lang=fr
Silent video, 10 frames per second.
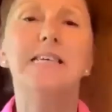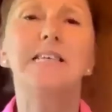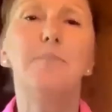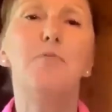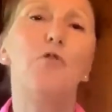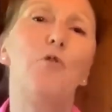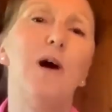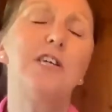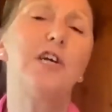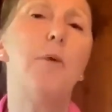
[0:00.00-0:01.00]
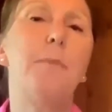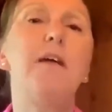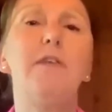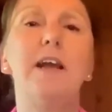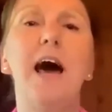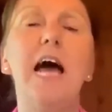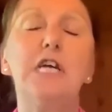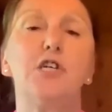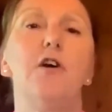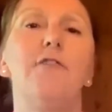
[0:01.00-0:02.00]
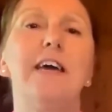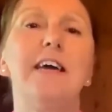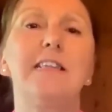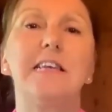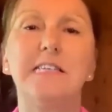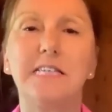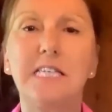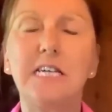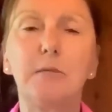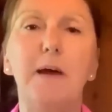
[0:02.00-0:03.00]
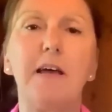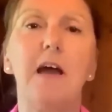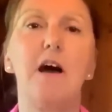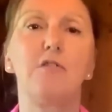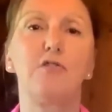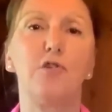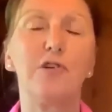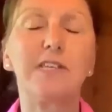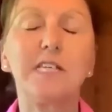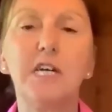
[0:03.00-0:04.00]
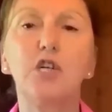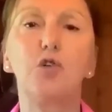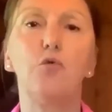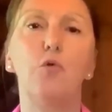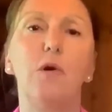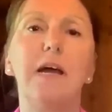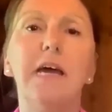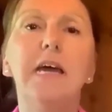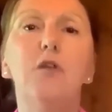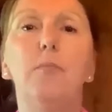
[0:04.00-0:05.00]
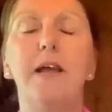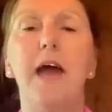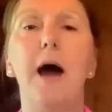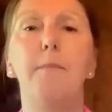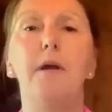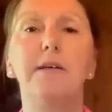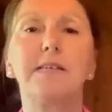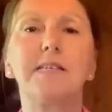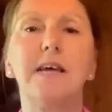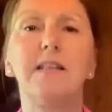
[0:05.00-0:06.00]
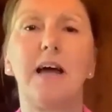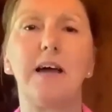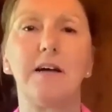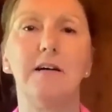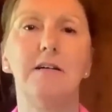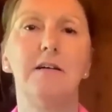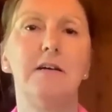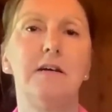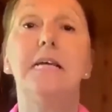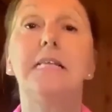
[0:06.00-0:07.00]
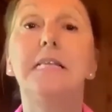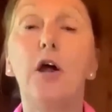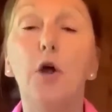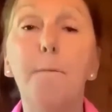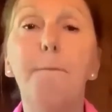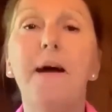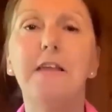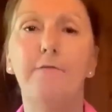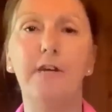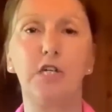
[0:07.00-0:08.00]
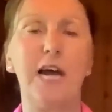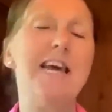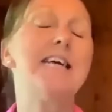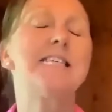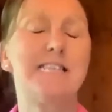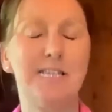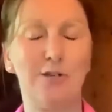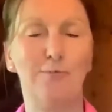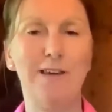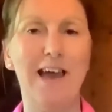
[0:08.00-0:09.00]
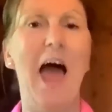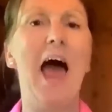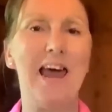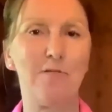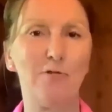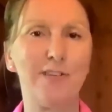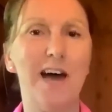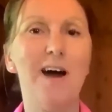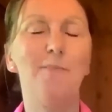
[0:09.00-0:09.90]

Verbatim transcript: C'est pourquoi j'ai le privilège d'offrir des expériences de séjour inoubliables sans tracas dans de magnifiques chalets situés à la aux